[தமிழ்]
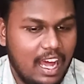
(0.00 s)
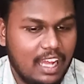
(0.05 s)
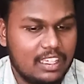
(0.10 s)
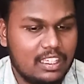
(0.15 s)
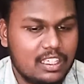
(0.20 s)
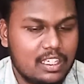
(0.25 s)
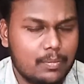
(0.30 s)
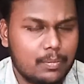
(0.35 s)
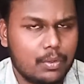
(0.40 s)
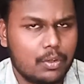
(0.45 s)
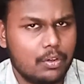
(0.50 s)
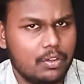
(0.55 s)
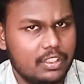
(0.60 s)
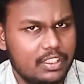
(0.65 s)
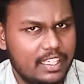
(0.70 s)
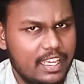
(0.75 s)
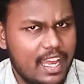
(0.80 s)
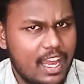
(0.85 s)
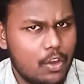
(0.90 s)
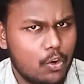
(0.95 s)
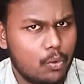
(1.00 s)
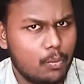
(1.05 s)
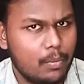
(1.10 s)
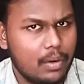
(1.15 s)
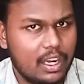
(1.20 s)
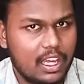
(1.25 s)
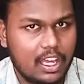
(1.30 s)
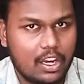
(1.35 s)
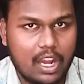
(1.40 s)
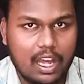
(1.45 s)
அதுக்கப்புறம் ஏன் ரொம்ப
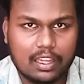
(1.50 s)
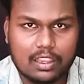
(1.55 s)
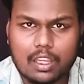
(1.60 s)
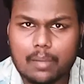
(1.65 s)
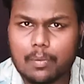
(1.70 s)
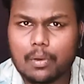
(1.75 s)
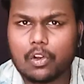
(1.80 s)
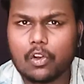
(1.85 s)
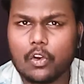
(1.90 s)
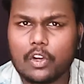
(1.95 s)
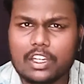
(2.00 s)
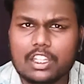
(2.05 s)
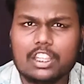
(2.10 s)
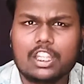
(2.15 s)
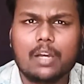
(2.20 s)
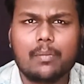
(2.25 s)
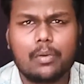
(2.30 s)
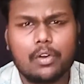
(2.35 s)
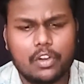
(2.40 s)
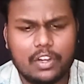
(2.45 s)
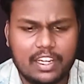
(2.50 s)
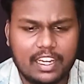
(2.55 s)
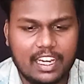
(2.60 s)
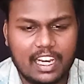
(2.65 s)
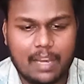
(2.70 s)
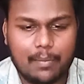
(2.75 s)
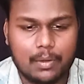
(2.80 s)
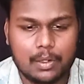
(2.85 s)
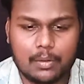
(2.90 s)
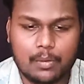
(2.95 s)
நேரம் அந்த பக்கம் இந்த பக்கம்
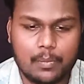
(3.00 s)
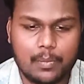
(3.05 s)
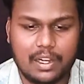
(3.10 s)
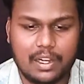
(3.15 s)
எல்லா பக்கமும்